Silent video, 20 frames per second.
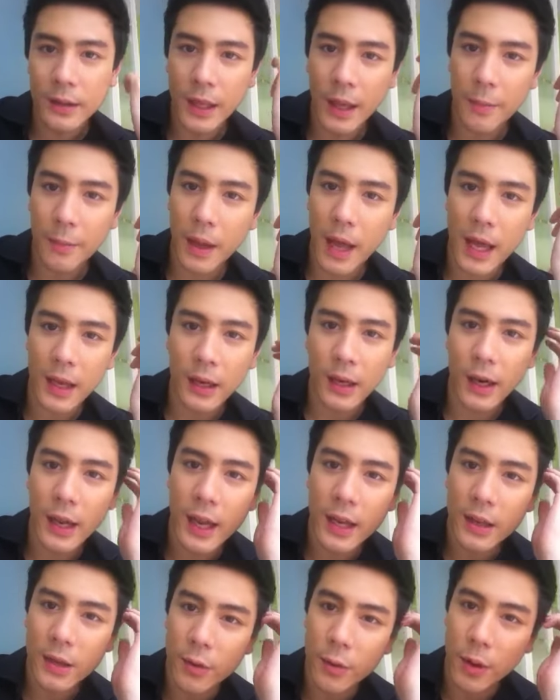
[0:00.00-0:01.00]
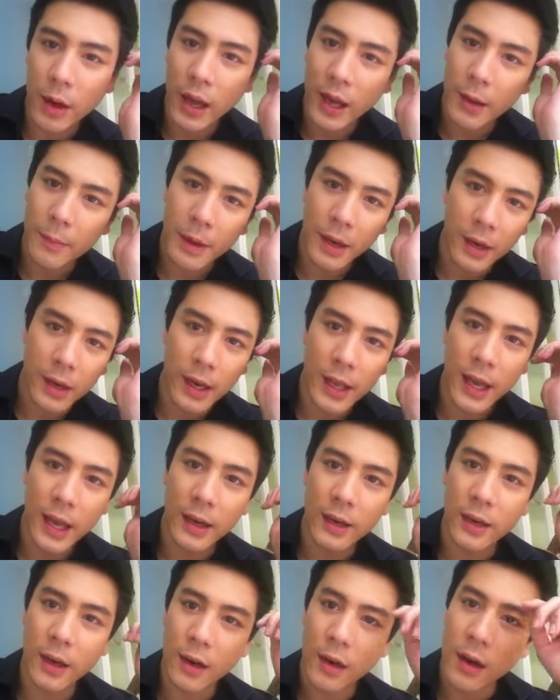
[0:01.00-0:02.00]
ทำงานเครียดอยู่ใครกำลังเรียน
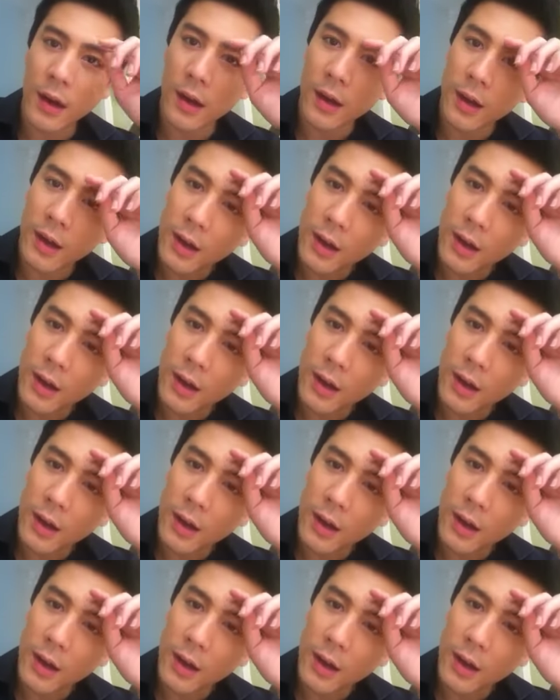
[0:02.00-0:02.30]
แล้วก็